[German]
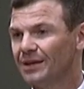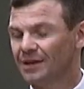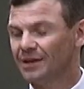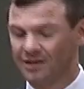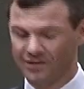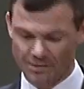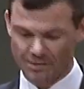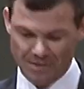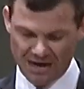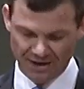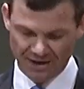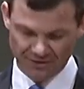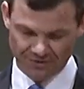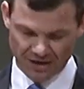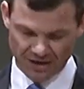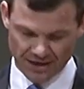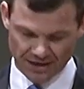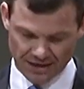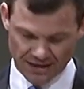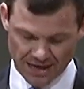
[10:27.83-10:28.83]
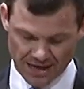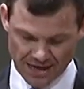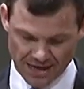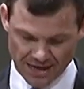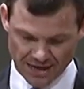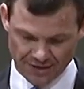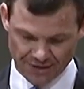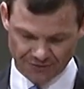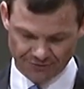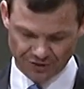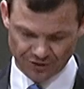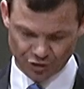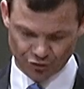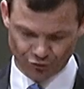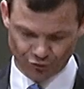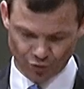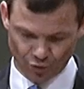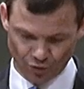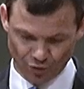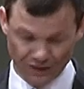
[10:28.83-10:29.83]
Dieser Mann war ein
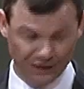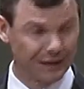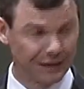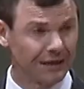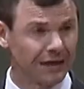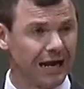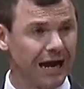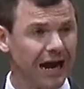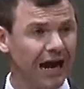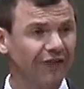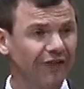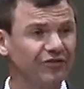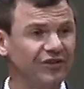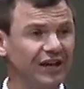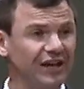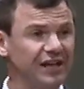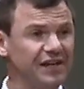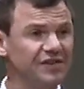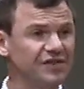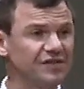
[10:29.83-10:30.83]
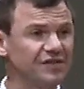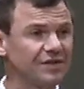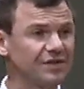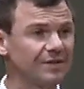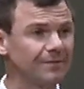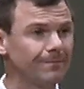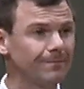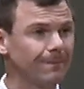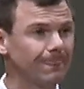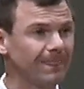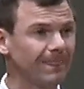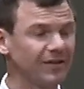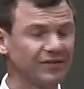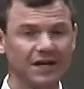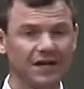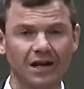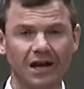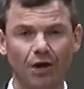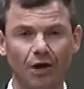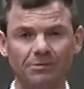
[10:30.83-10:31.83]
verschworener Atheist. Also
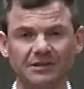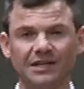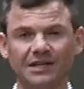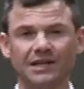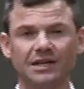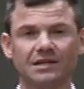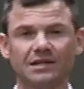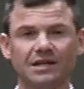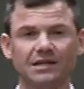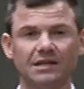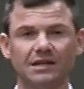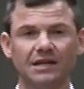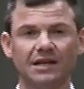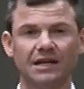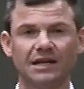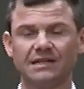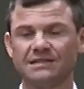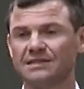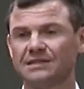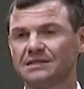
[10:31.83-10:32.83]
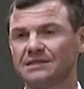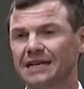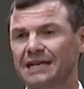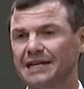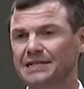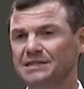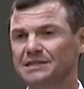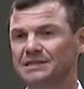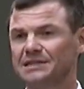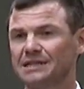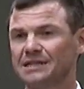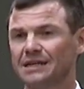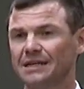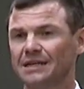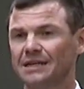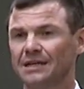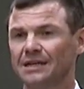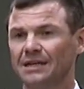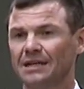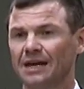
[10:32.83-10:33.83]
er glaubte nicht an die Existenz
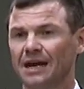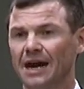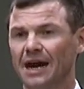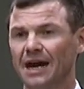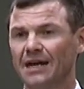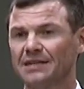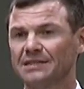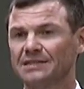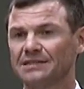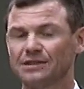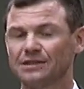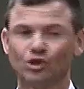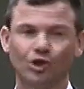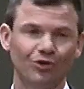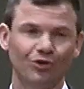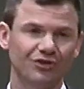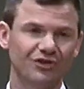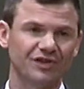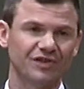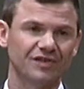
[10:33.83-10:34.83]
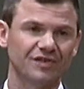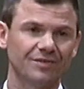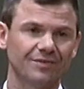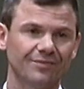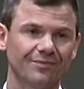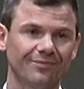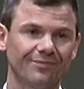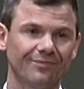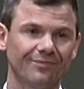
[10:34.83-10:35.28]
eines Gottes.